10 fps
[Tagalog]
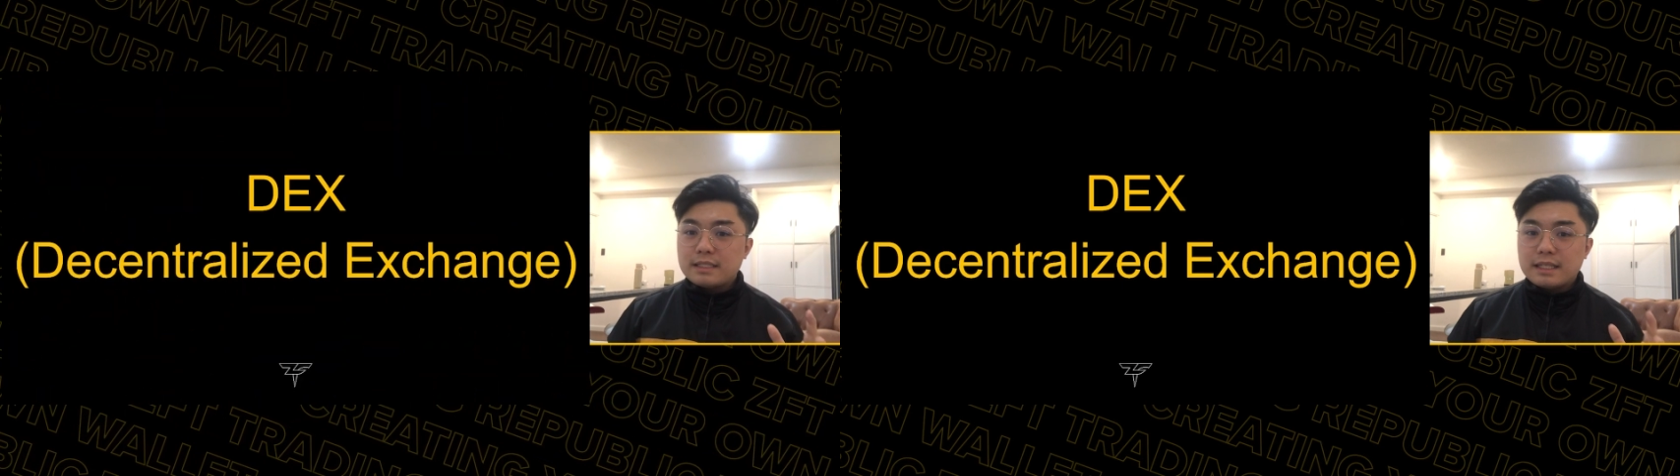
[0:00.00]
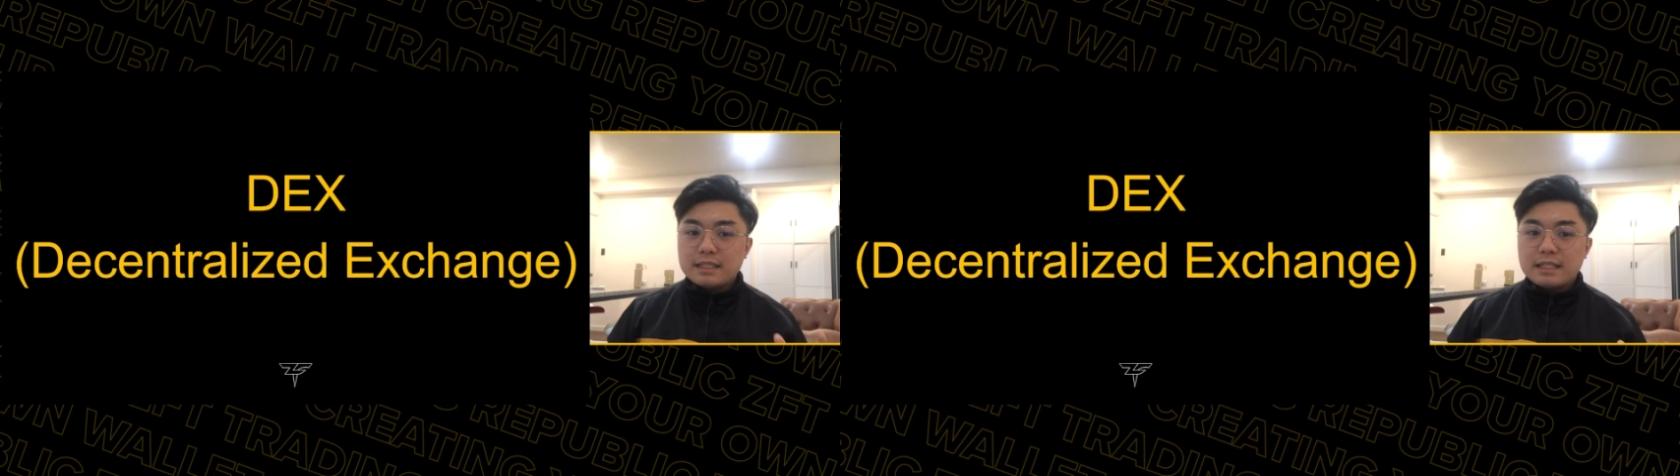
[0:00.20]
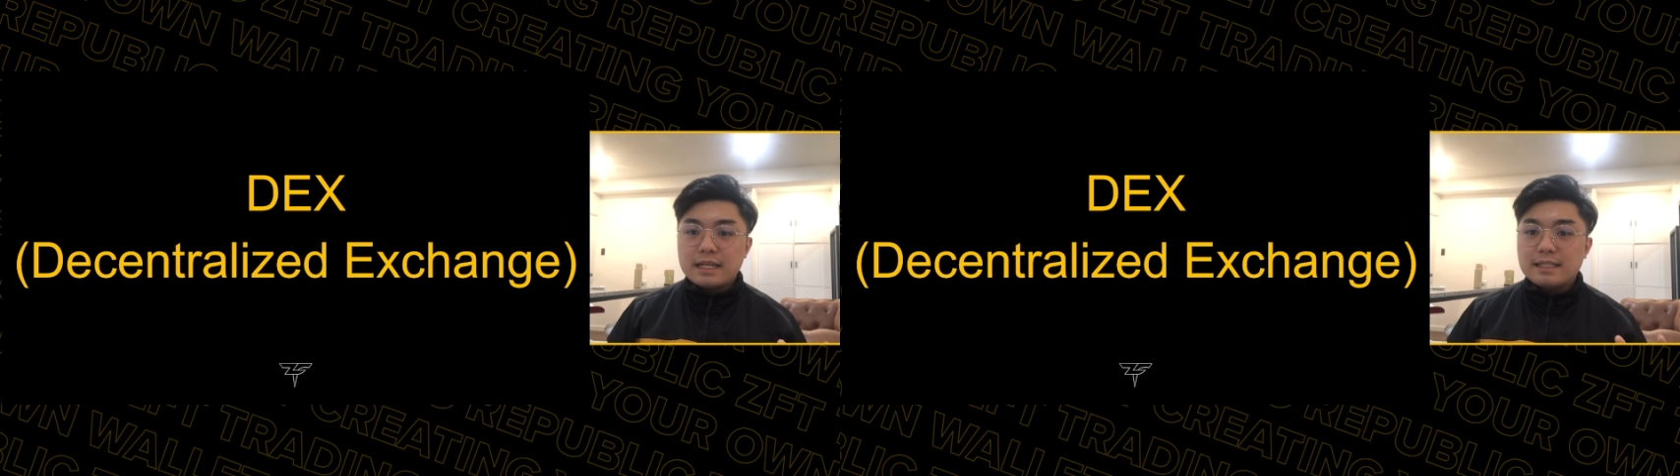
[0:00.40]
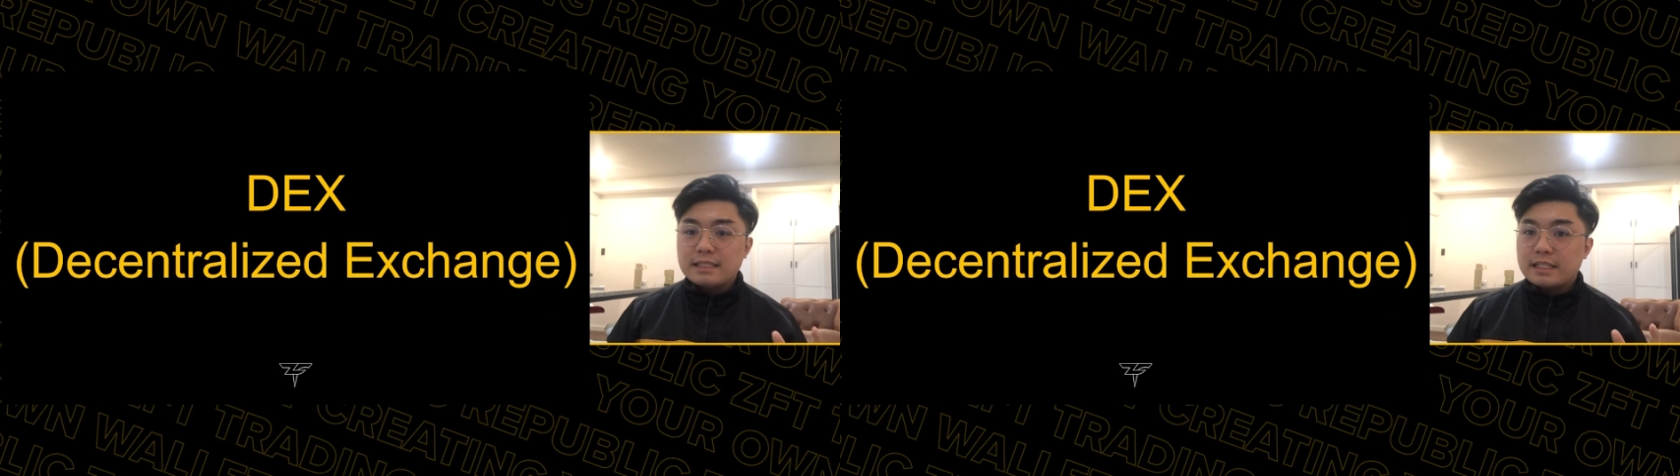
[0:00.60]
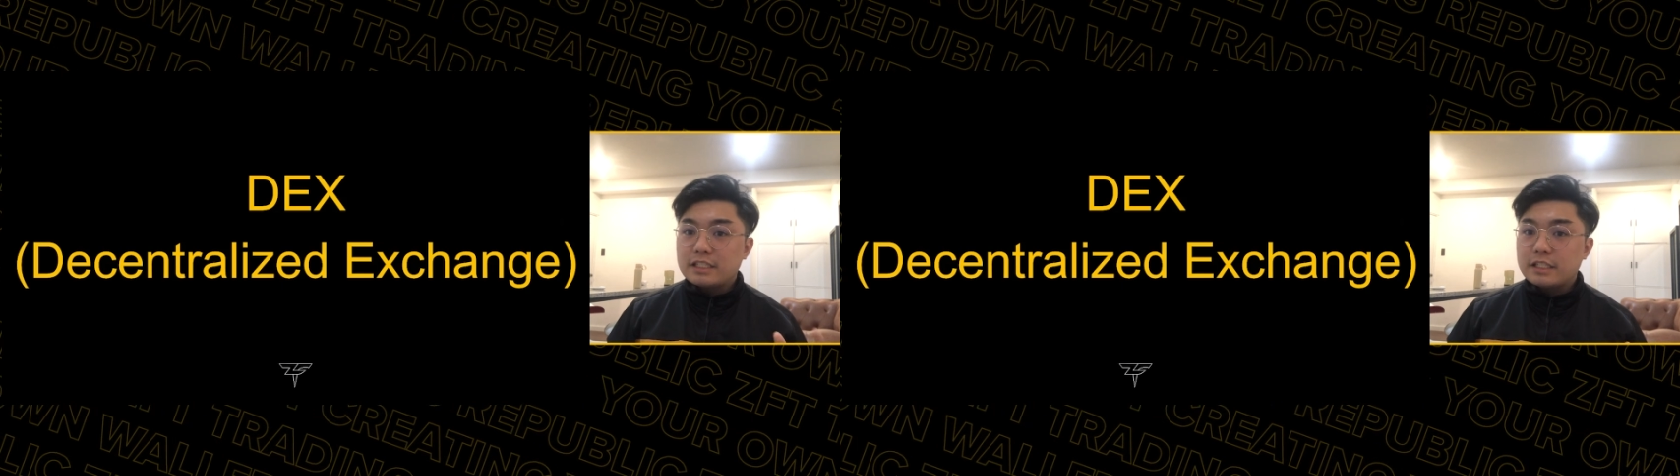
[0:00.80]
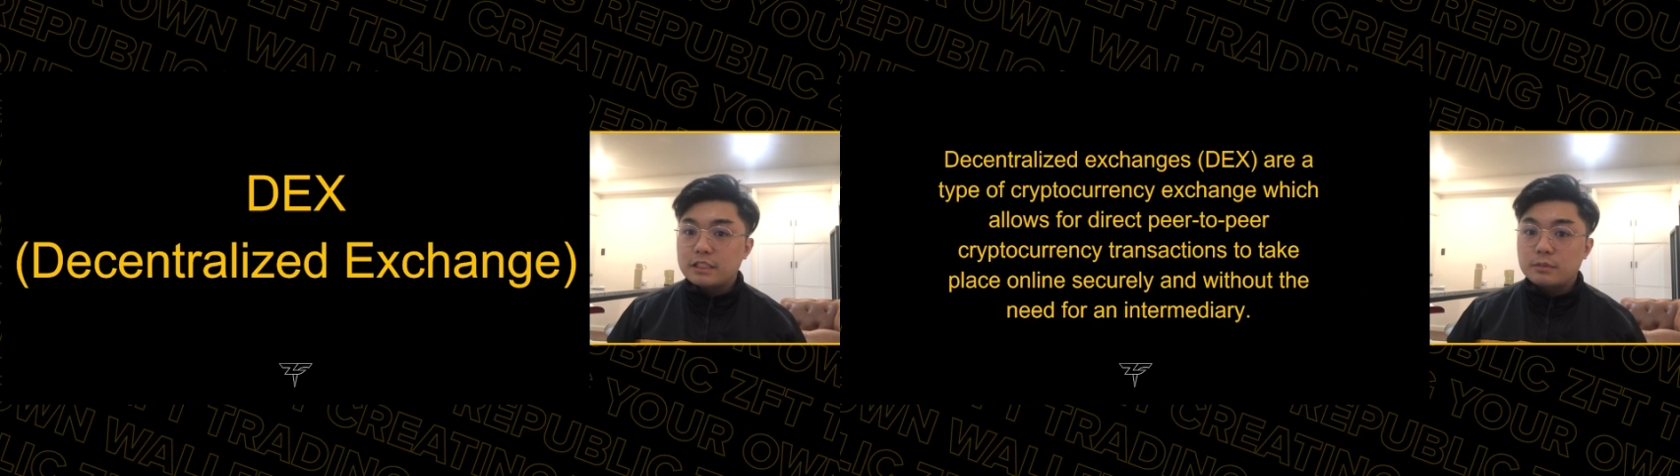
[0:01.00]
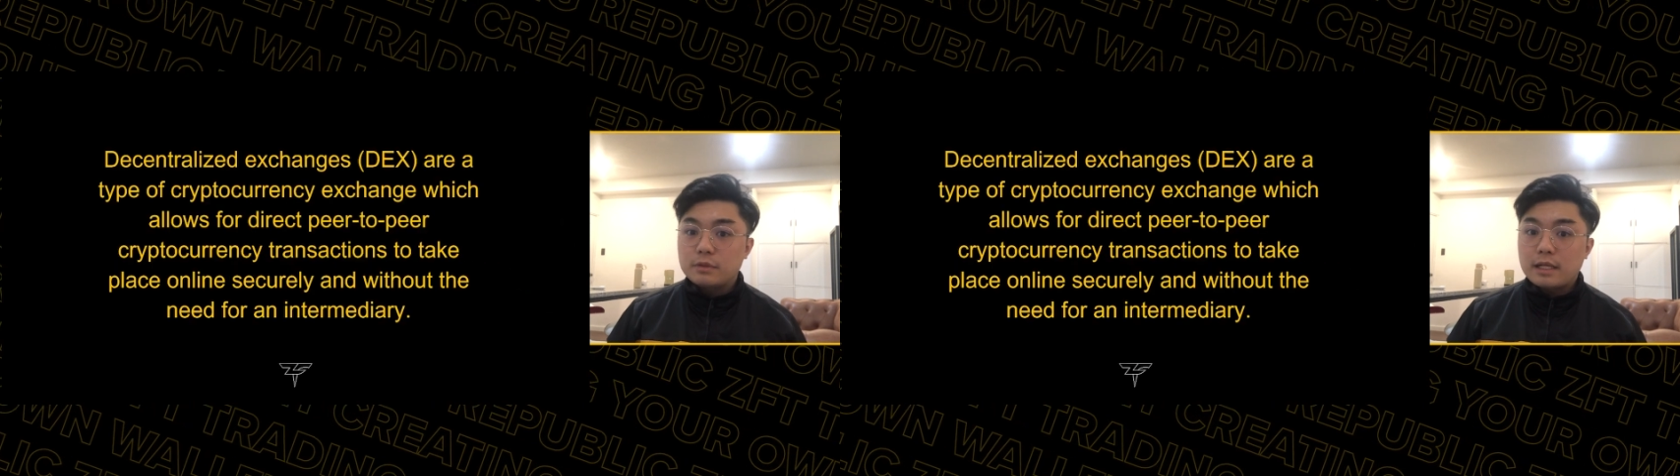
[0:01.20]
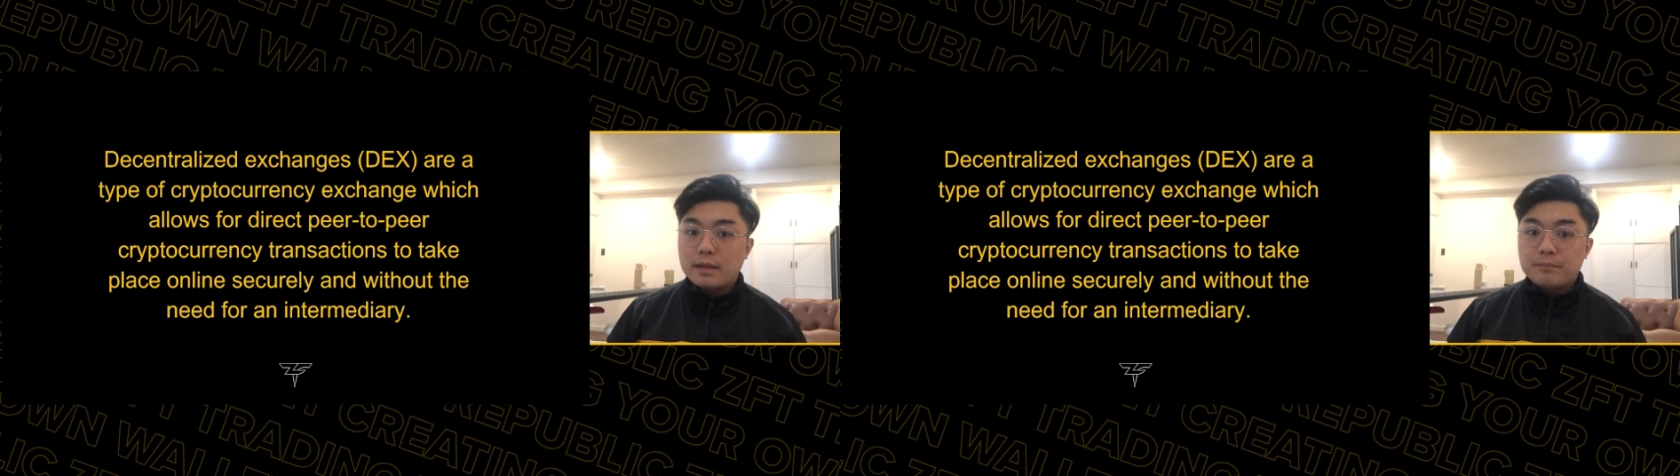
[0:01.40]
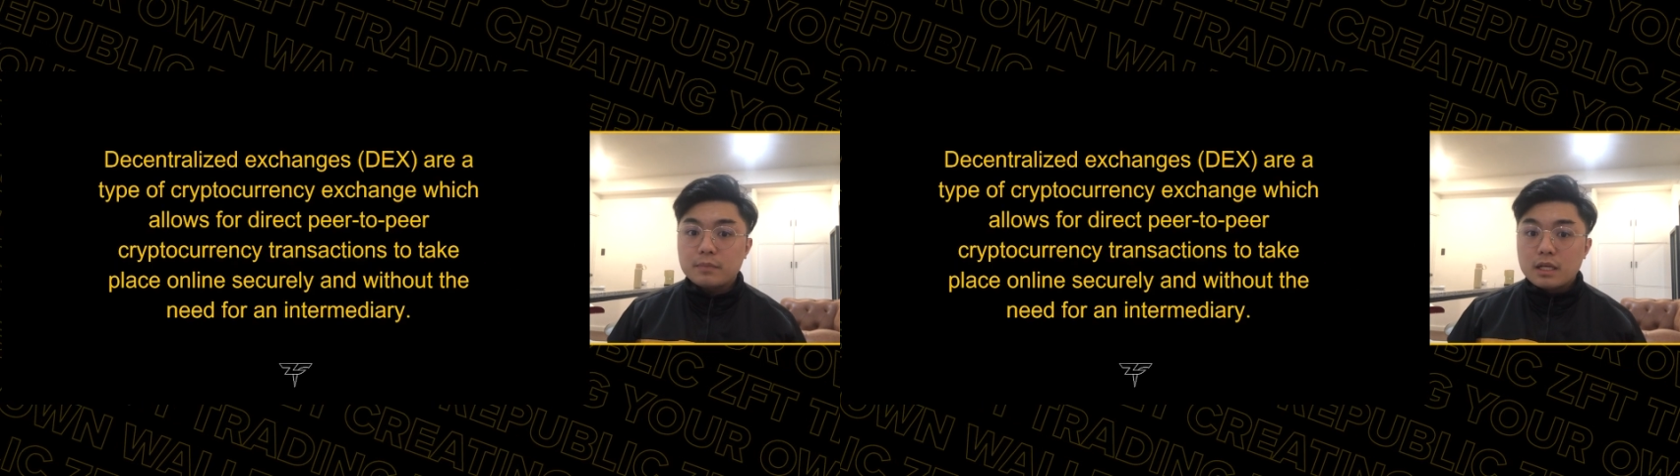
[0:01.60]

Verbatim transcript: decentralized exchange muna?